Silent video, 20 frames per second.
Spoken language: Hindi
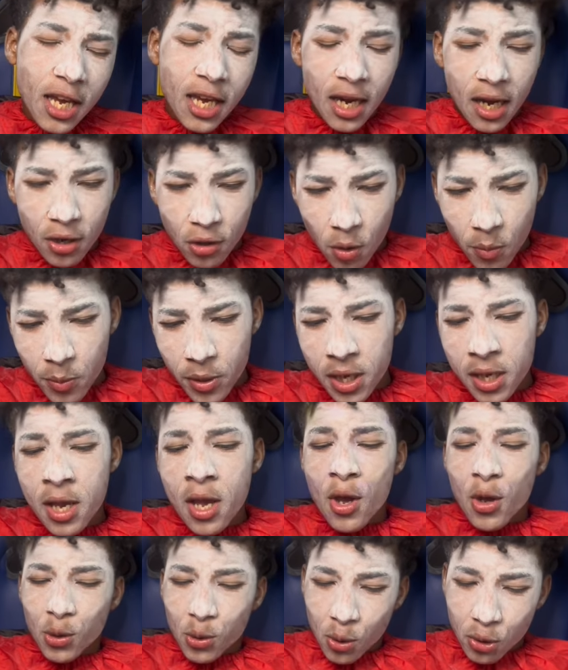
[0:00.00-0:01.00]
क्रेट ओपनिंग
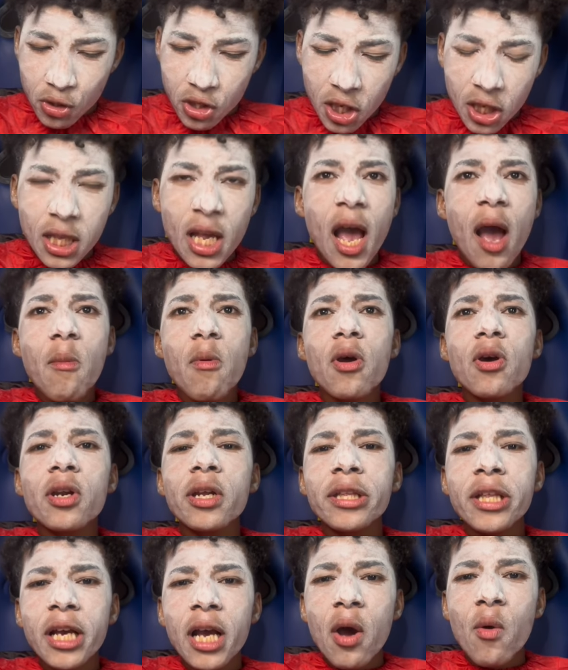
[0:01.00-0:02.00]
तो जैसे आप लोगों ने
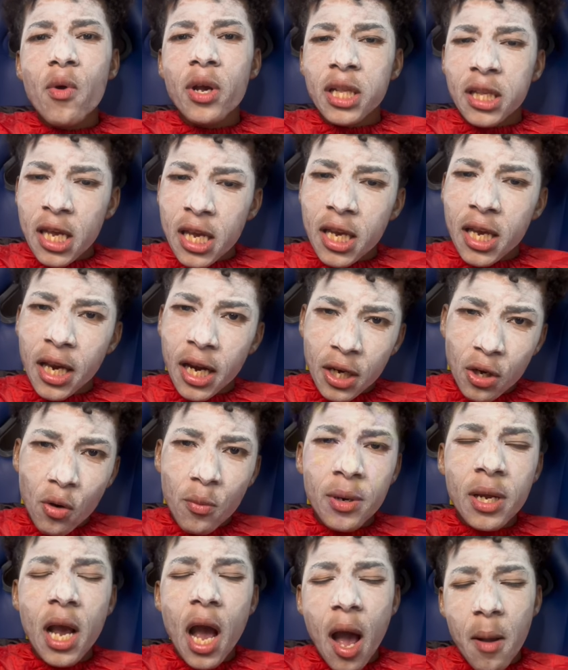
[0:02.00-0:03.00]
देखा वैसी क्रेट
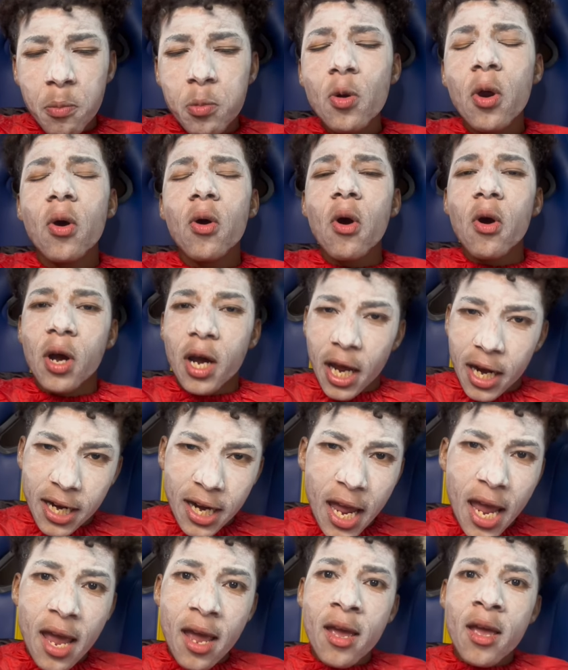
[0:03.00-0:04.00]
ओपनिंग आप लोग को करना
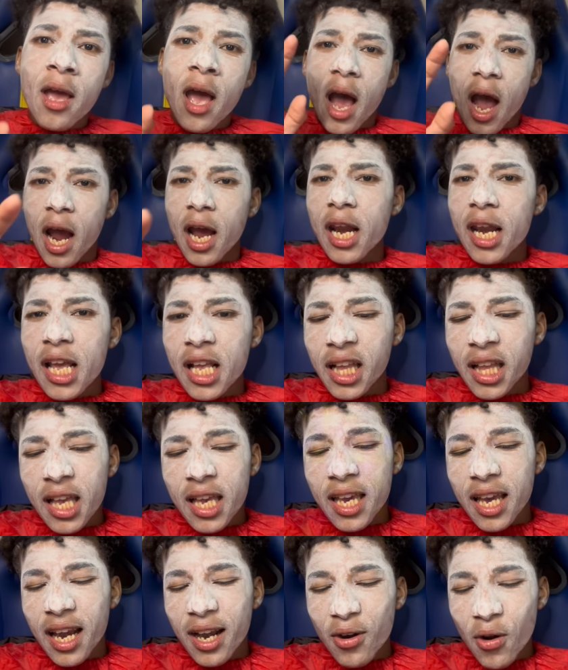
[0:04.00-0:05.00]
है अगर ऐसे ही
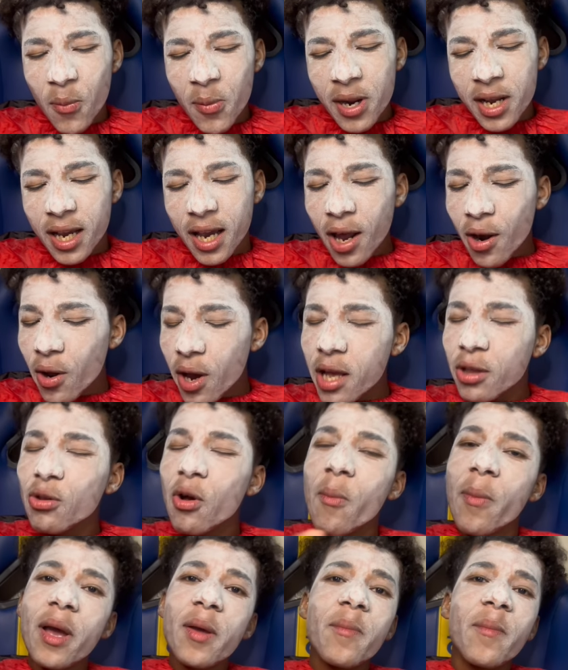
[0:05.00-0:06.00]
क्रेड ओपनिंग करोगे तो
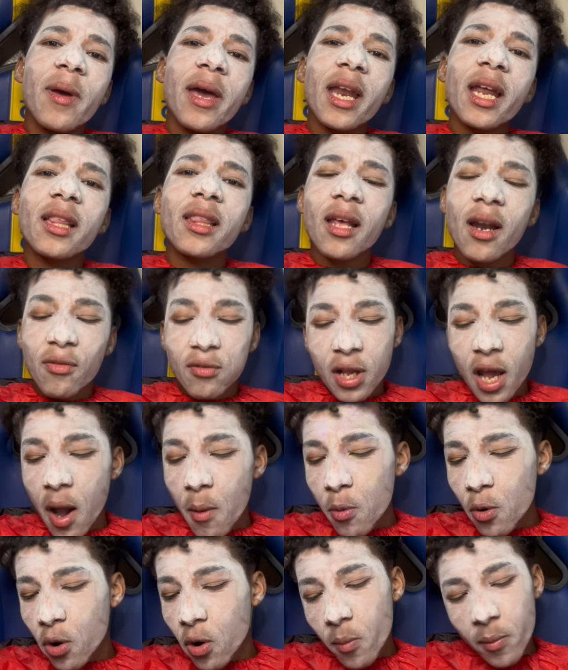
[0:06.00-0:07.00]
भाई मेरे तरफ से आप
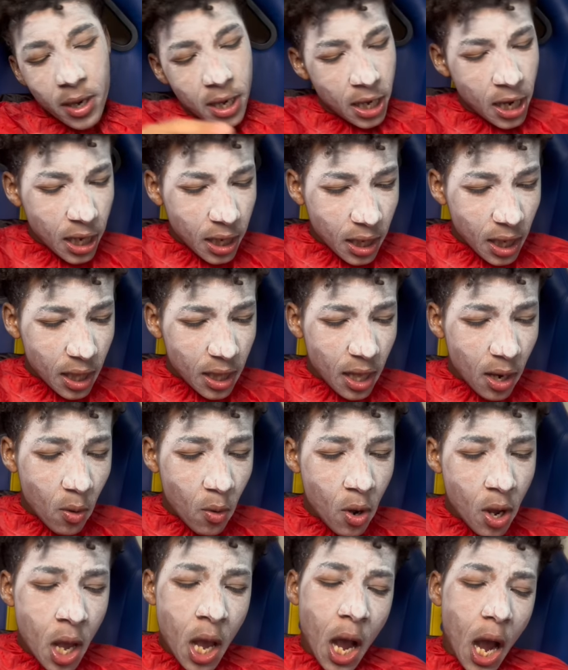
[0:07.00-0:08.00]
लोग को मैं लिख के दे रहा हूँ
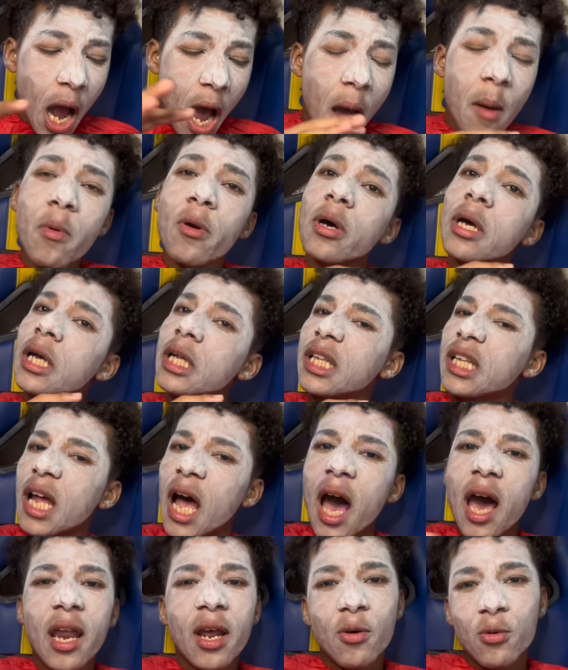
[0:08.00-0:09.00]
आप लोग का
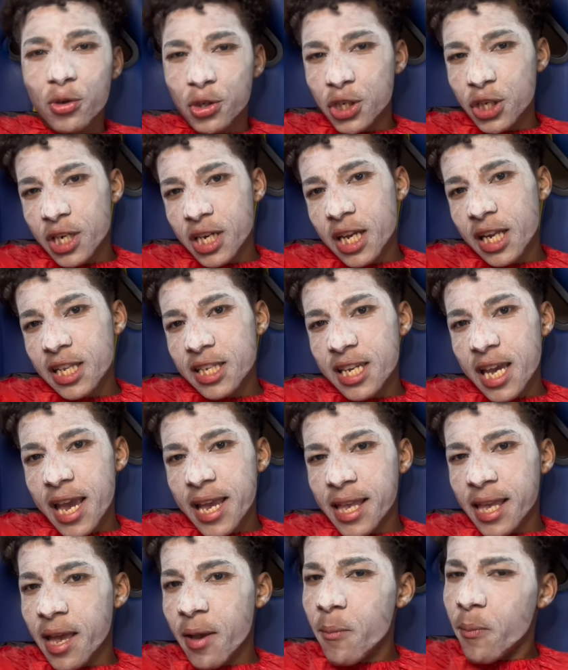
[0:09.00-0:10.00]
सारे कुछ निकल
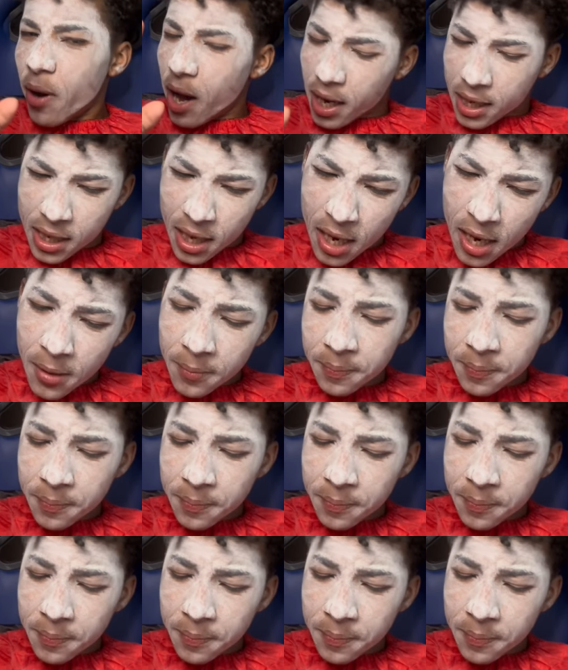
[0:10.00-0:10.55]
जाएंगे बाकी